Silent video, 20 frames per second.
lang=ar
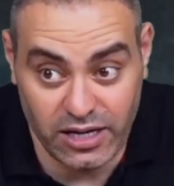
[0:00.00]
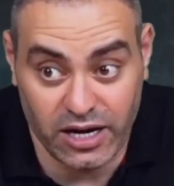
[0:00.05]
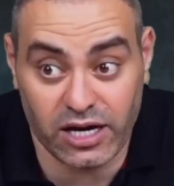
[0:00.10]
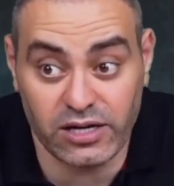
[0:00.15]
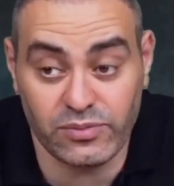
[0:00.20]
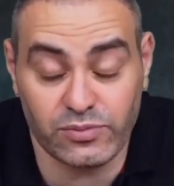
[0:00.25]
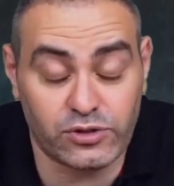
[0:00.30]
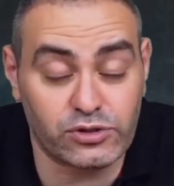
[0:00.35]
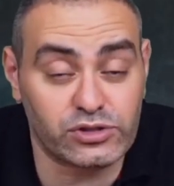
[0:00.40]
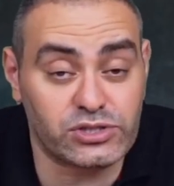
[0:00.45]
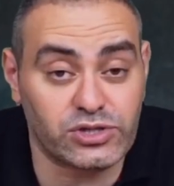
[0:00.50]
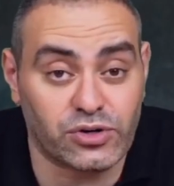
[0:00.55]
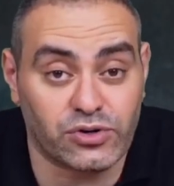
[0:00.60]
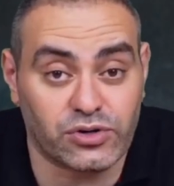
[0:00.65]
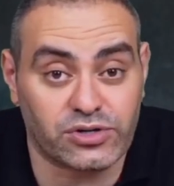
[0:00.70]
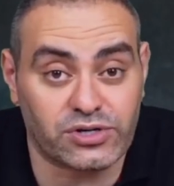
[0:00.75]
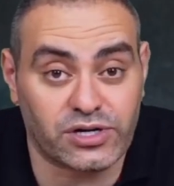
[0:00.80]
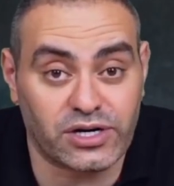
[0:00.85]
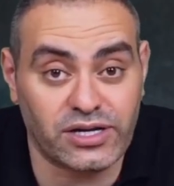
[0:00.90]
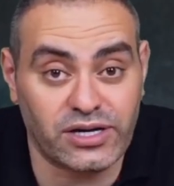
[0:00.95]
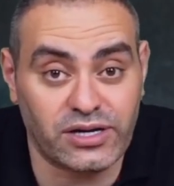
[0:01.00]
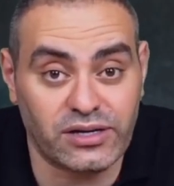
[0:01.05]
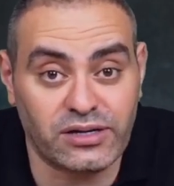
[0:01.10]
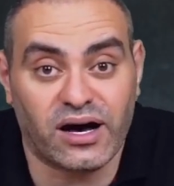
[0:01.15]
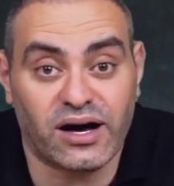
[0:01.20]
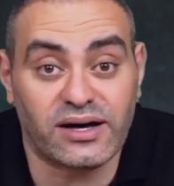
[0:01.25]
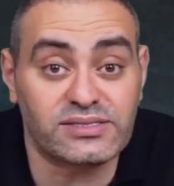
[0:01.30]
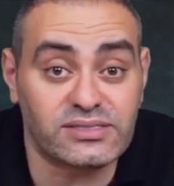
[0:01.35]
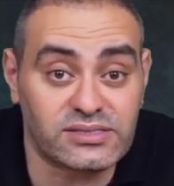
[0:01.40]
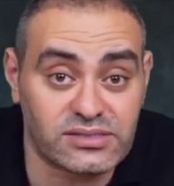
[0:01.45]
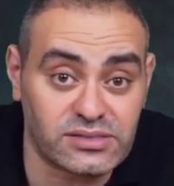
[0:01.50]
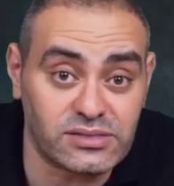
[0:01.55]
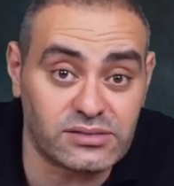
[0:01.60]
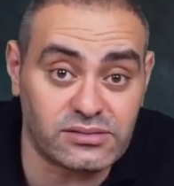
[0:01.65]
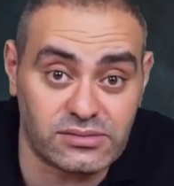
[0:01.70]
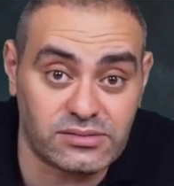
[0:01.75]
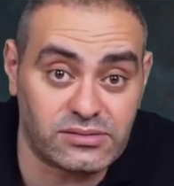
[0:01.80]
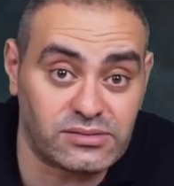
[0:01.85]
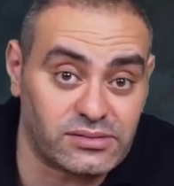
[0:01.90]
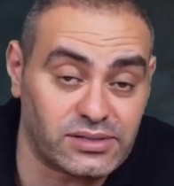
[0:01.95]
حرب روسيا اوكرانيا
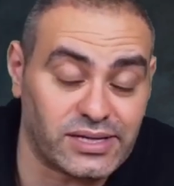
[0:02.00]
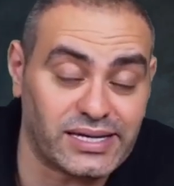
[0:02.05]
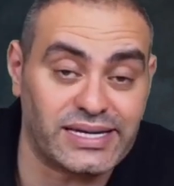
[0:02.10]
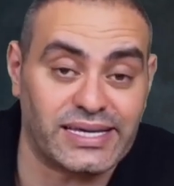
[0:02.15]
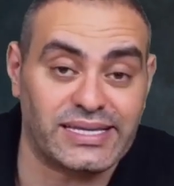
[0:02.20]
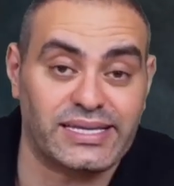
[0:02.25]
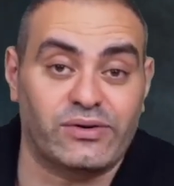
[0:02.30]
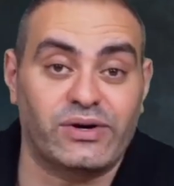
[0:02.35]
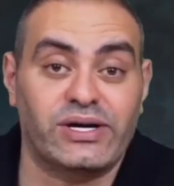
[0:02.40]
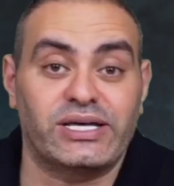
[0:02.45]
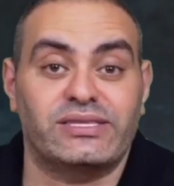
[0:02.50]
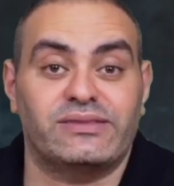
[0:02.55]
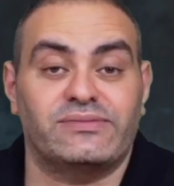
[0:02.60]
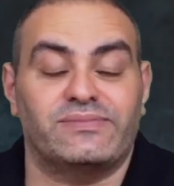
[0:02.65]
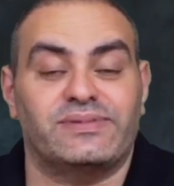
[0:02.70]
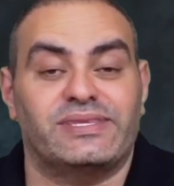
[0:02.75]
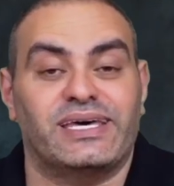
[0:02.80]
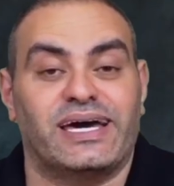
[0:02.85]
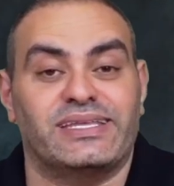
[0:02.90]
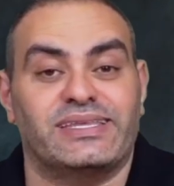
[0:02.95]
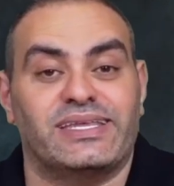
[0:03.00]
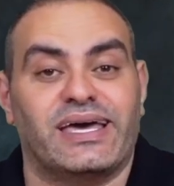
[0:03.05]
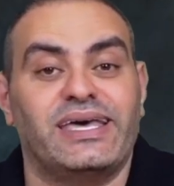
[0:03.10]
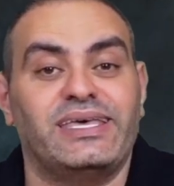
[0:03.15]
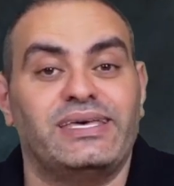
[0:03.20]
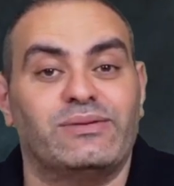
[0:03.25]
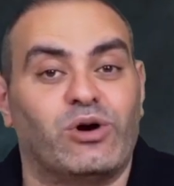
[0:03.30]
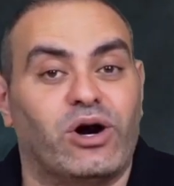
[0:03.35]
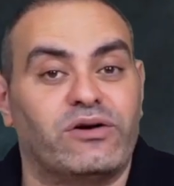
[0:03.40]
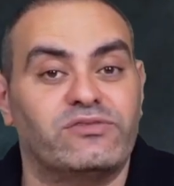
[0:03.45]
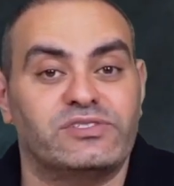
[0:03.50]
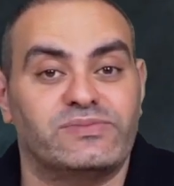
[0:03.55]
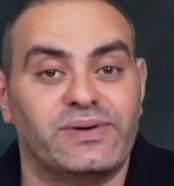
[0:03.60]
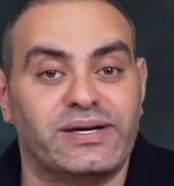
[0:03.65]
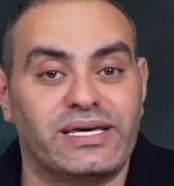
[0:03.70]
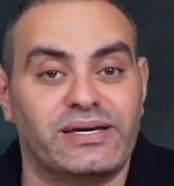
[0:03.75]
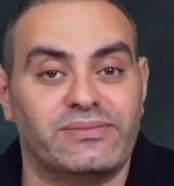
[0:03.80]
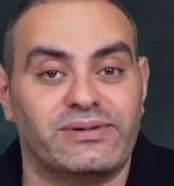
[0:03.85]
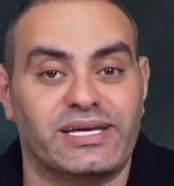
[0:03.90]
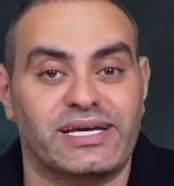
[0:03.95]
قصت الادوات بتاعت اي محافظ
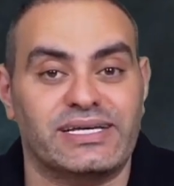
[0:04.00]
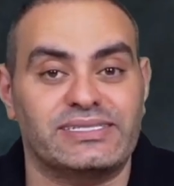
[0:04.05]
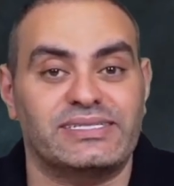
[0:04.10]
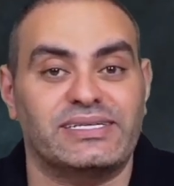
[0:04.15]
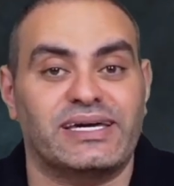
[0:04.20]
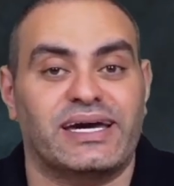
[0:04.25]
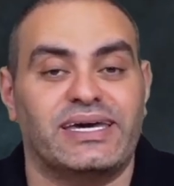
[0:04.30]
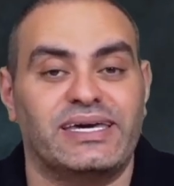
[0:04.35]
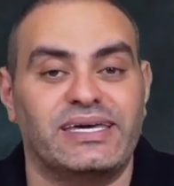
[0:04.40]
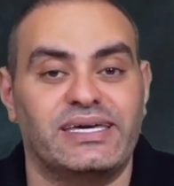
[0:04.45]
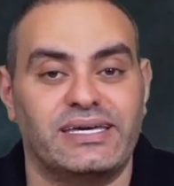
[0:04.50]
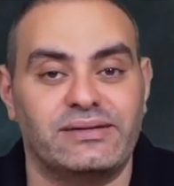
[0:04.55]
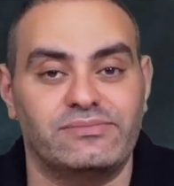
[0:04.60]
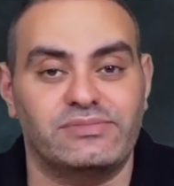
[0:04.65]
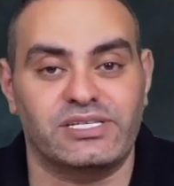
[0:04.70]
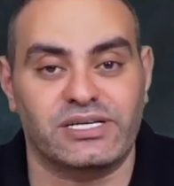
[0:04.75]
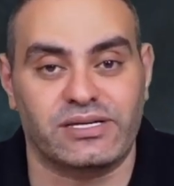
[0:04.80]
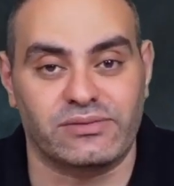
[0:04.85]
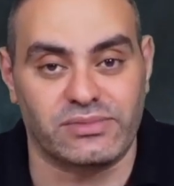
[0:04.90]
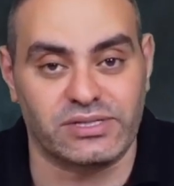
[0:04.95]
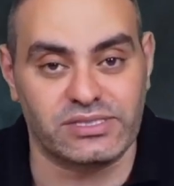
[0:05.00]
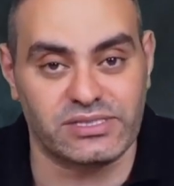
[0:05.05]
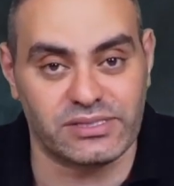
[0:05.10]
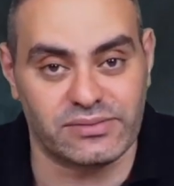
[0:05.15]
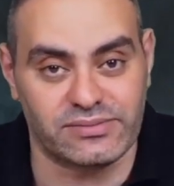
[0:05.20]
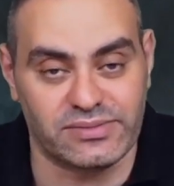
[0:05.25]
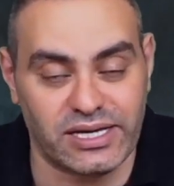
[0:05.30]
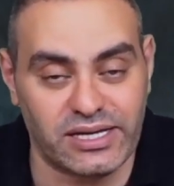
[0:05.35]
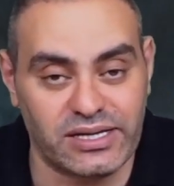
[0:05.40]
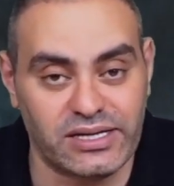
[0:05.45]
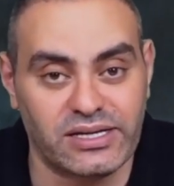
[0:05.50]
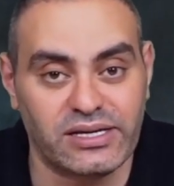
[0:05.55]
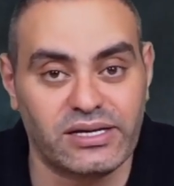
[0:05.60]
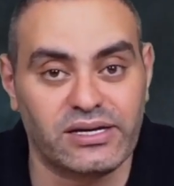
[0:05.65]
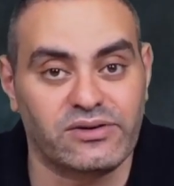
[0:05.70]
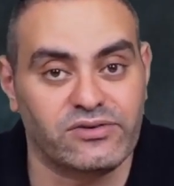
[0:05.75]
بنك مركزي هيجي يمسك المنصب ده